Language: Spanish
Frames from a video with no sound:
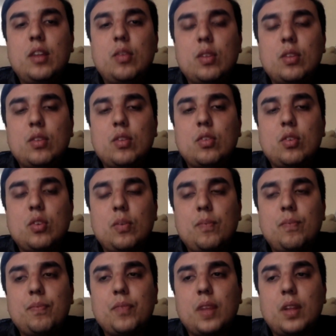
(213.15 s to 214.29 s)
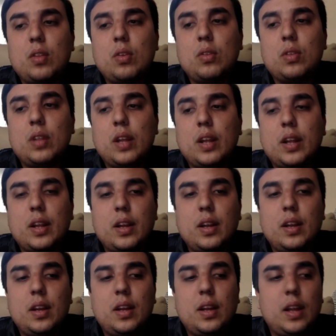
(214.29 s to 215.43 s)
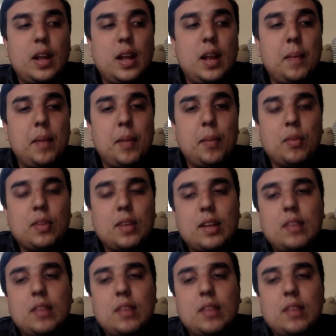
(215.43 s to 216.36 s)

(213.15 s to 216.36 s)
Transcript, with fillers: es una situación en donde eh, él mismo está ah.